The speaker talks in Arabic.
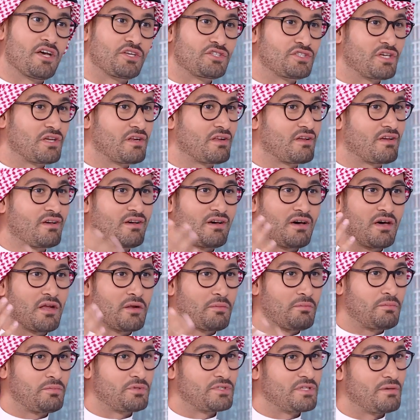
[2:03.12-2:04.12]
فيها شرق
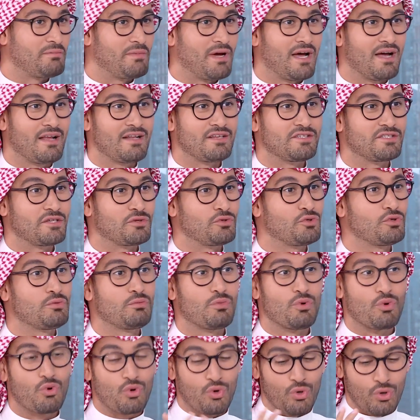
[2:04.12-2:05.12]
غرب شمال
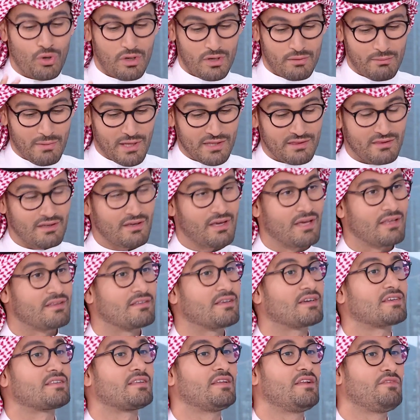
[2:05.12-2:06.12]
جنوب وكل
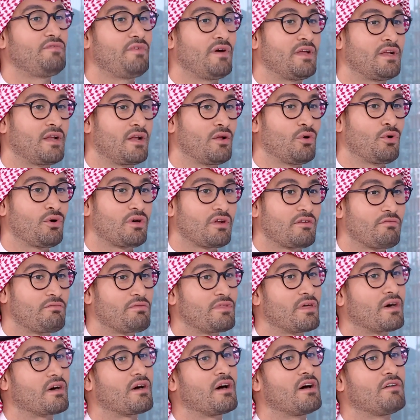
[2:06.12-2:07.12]
منطقة تختلف عن
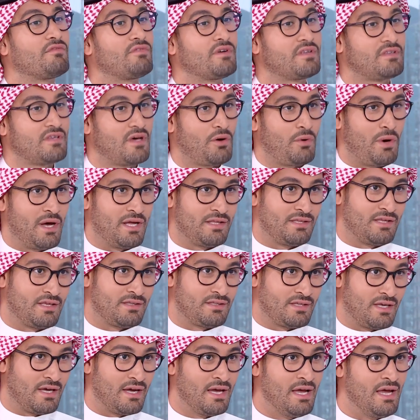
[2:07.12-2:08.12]
الأخرى بثقافتها
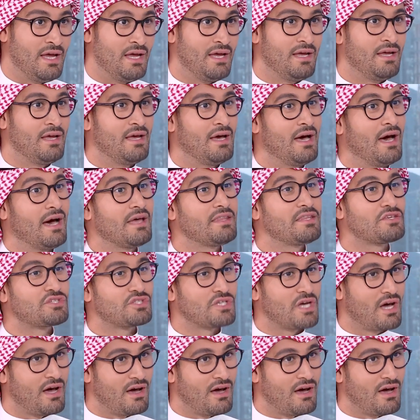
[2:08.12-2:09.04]
وعادتها هذا